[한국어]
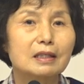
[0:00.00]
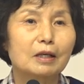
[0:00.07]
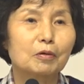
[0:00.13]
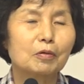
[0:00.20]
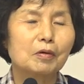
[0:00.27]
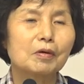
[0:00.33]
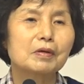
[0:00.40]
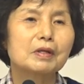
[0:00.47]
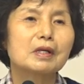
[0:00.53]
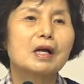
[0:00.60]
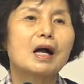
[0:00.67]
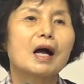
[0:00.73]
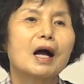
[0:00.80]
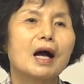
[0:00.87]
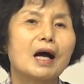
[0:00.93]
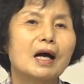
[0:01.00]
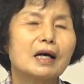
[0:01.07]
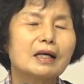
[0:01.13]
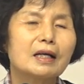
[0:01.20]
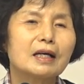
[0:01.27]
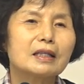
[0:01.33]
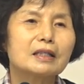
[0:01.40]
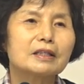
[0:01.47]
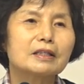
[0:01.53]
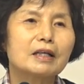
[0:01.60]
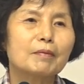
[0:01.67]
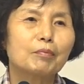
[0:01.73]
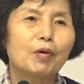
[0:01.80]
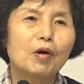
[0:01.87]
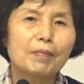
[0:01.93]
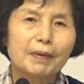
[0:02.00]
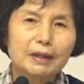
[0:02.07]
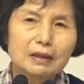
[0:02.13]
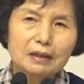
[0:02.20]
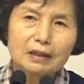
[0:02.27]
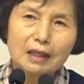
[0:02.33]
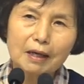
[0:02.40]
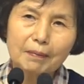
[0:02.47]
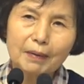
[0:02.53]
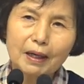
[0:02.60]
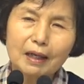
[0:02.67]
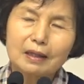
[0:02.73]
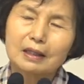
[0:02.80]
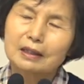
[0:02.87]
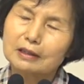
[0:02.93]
않고 하나님께 벌 받을까봐